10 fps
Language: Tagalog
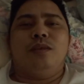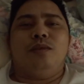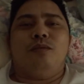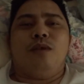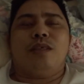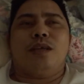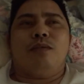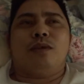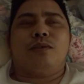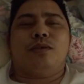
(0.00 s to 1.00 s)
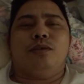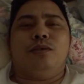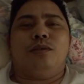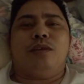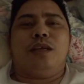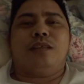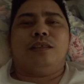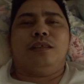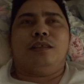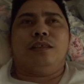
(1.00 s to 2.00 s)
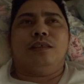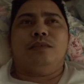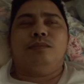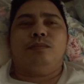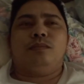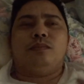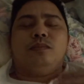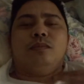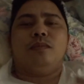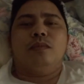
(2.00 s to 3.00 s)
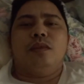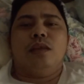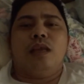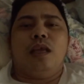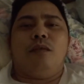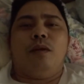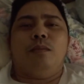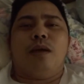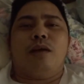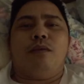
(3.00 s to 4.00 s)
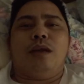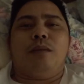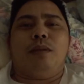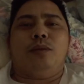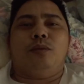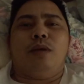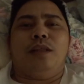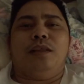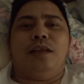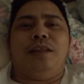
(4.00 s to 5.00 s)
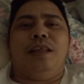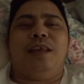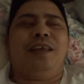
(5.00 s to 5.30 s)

Yung watch hour ko siguro nasa, ewan, baka wala pang 200.